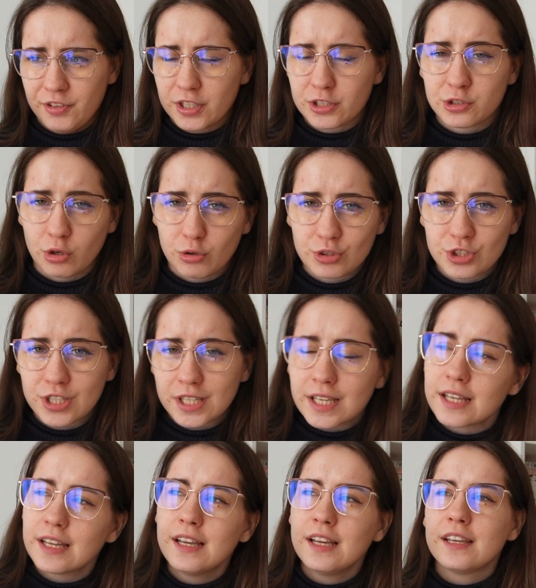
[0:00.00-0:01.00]
dwie książki
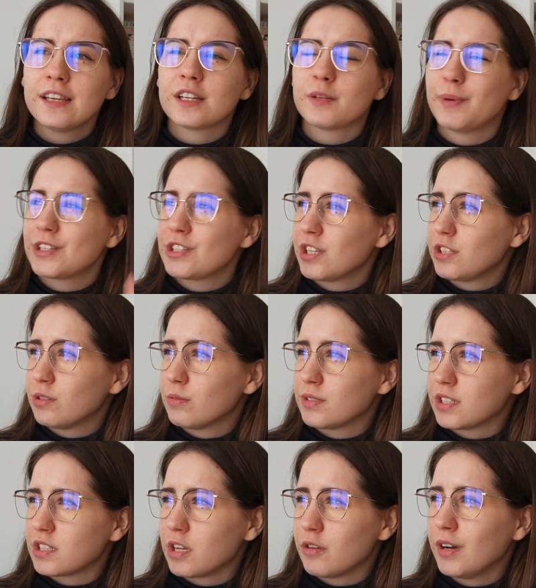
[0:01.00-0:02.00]
i chyba trzecią
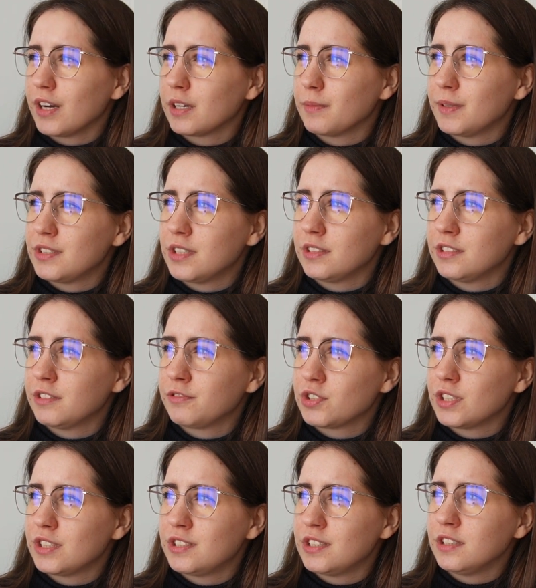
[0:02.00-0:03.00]
zaczęła, chyba
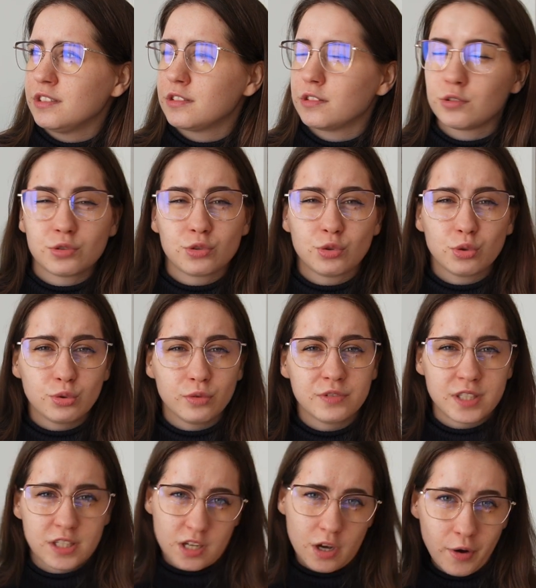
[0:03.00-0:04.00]
Dziewczynę z Dzielnicy Cudów
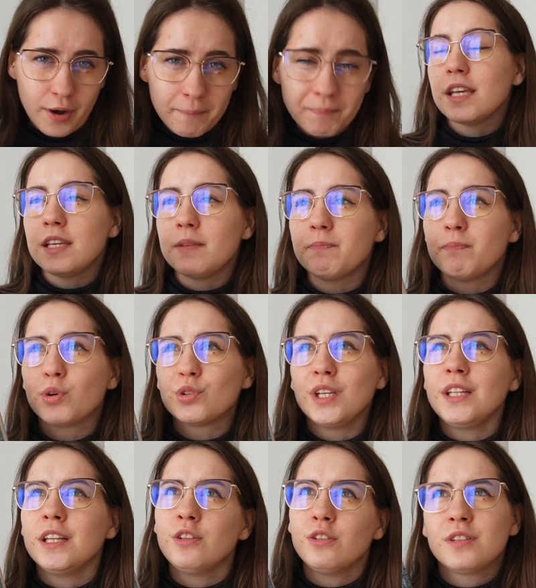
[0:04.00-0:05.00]
zaczęłam. I
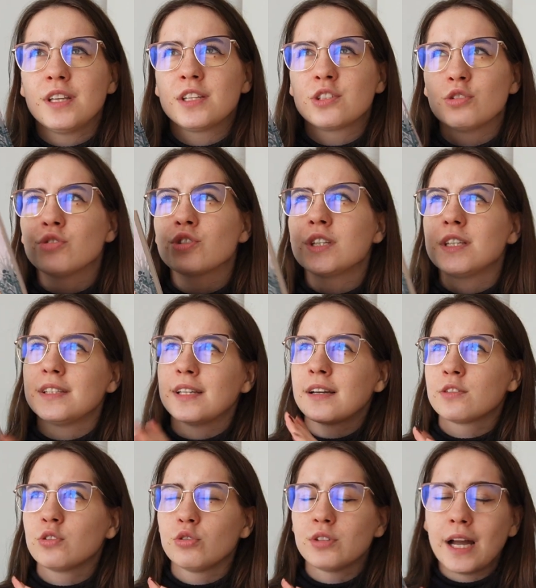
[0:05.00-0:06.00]
podejdę do tej książki
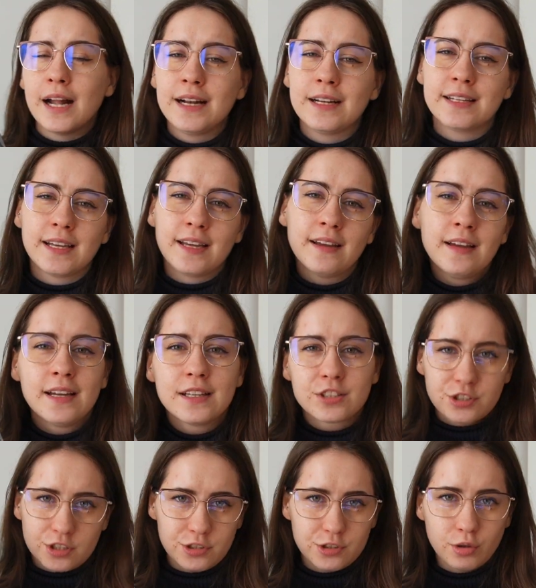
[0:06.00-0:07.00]
tak totalnie
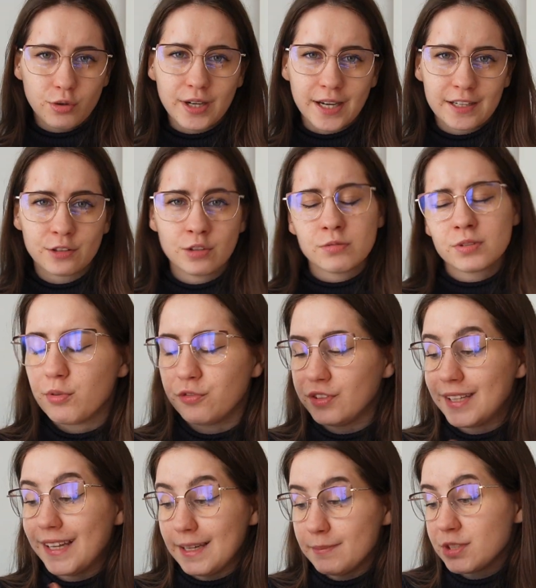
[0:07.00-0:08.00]
z czystą kartą, bo
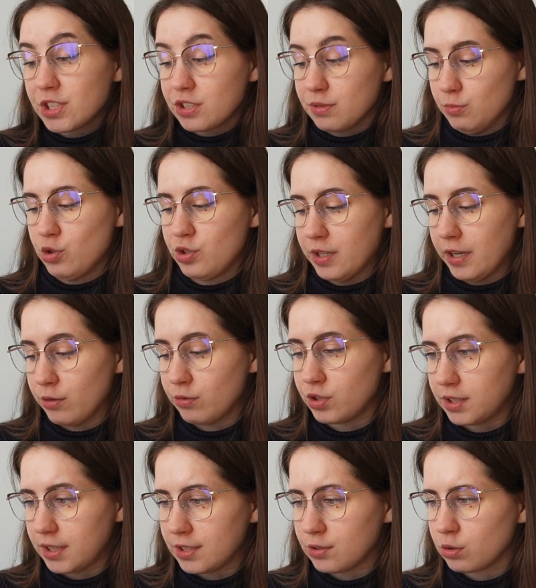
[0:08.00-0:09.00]
wydaje mi się, że można ją
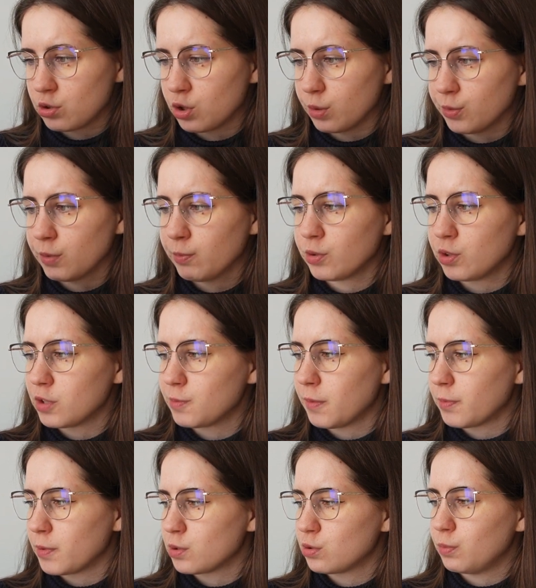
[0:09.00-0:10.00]
czytać osobno, bo to jest
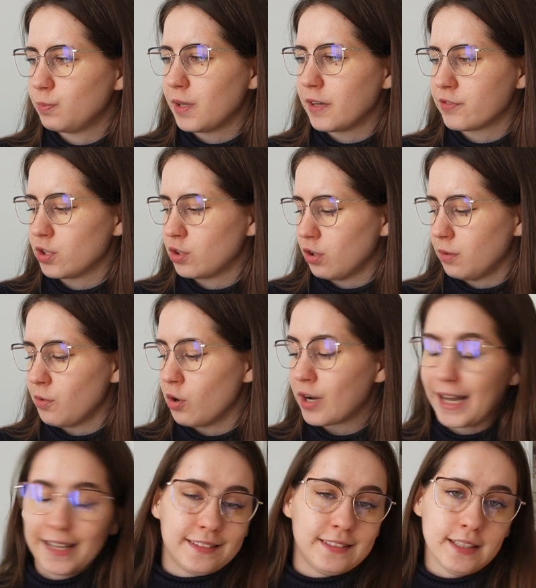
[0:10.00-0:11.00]
po prostu pierwszy tom o
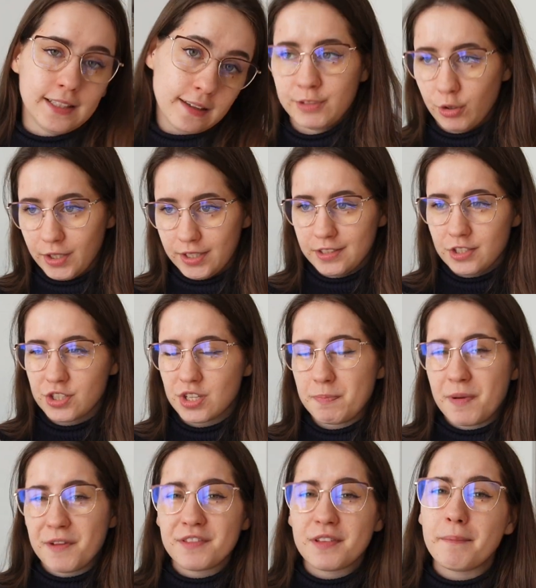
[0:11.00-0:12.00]
Kati. Teoretycznie
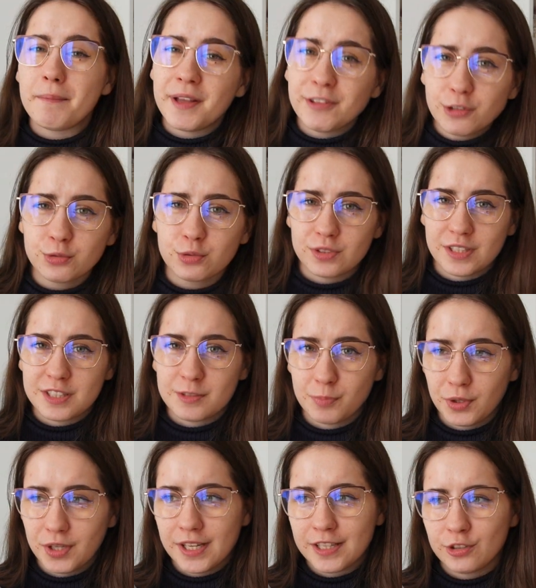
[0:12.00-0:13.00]
pewnie będą tutaj
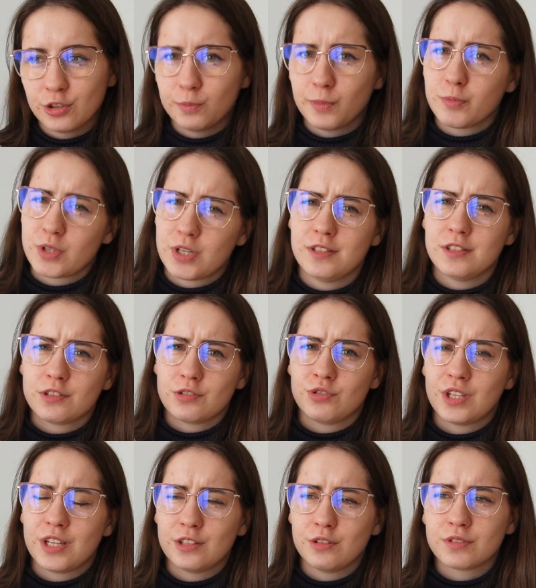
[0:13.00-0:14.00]
spoilery do poprzednich
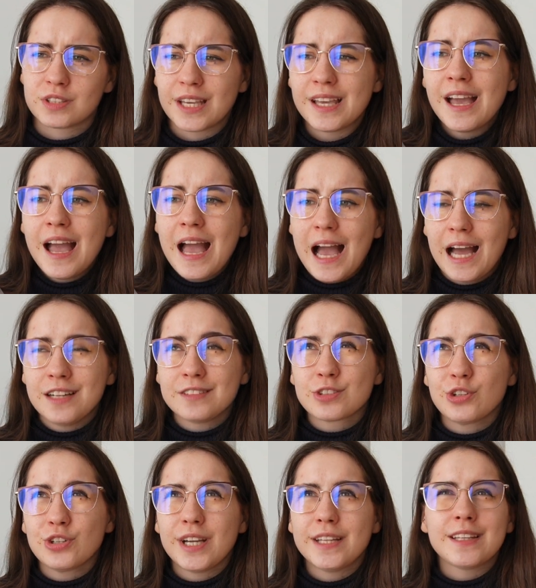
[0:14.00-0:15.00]
książek jadowskiej, ale
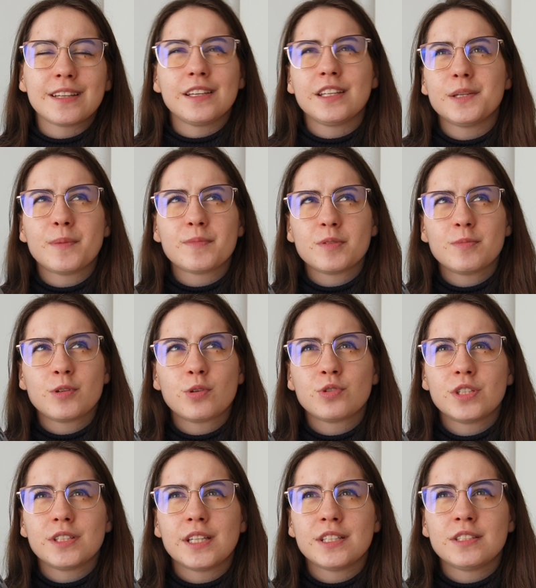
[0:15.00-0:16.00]
skoro ja i takich nie mam zamiaru
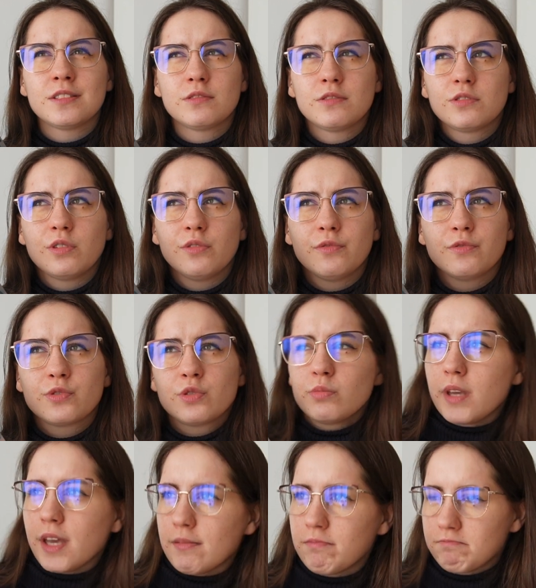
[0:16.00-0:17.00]
czytać, to w
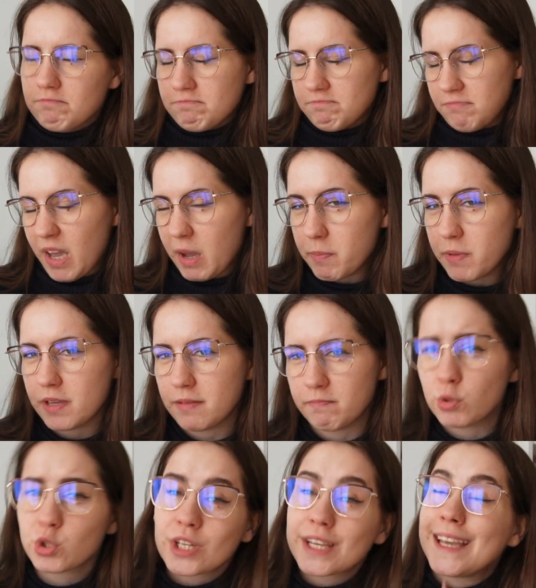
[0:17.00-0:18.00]
sumie
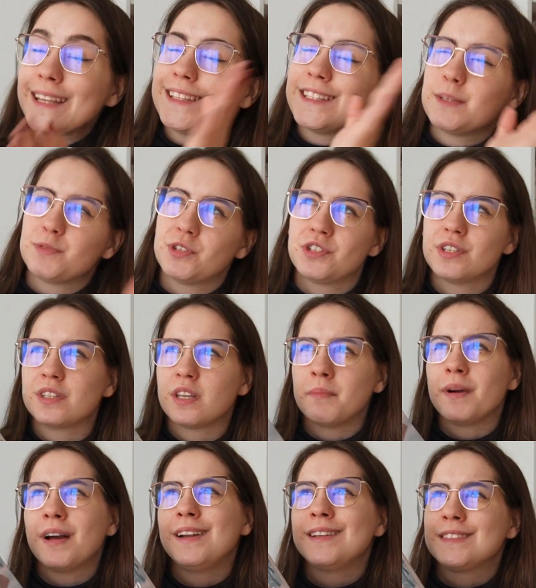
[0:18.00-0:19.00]
jakby może kiedy się
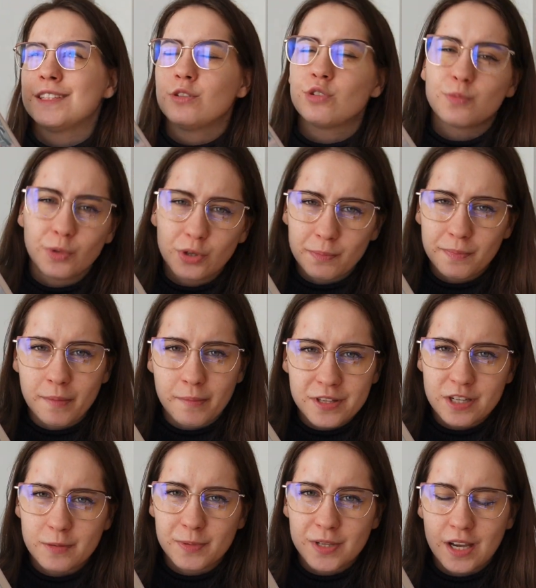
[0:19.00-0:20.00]
przeczytam, ale znając moją
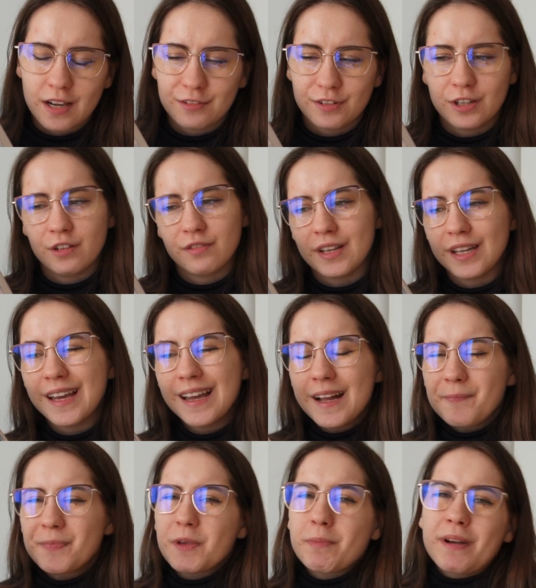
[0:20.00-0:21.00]
pamięć rybki akwariowej,
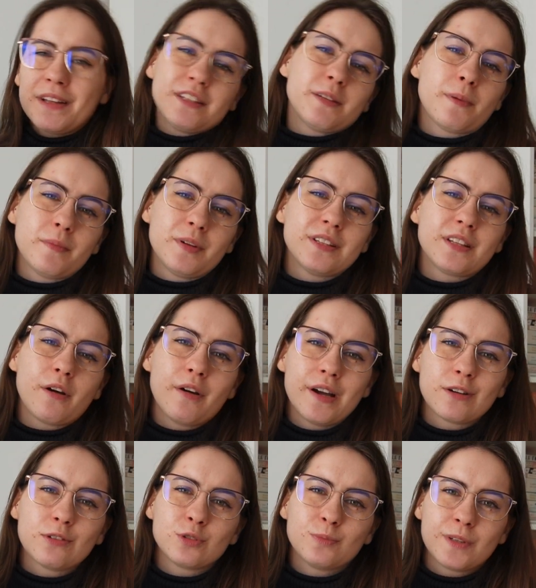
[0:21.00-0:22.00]
nie będę pamiętała
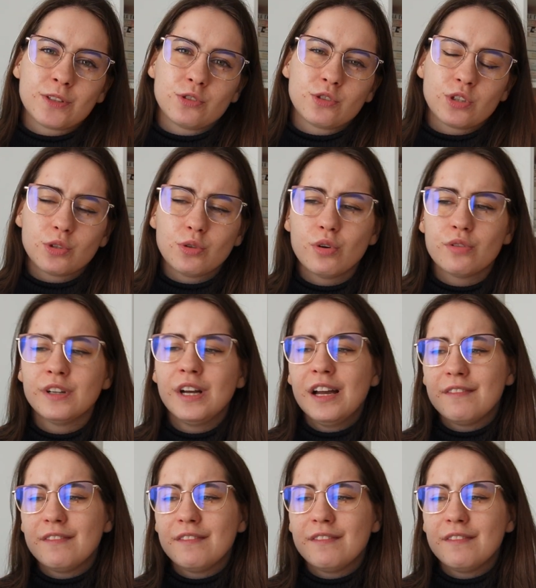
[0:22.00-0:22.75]
jakoś bardzo szczegółów,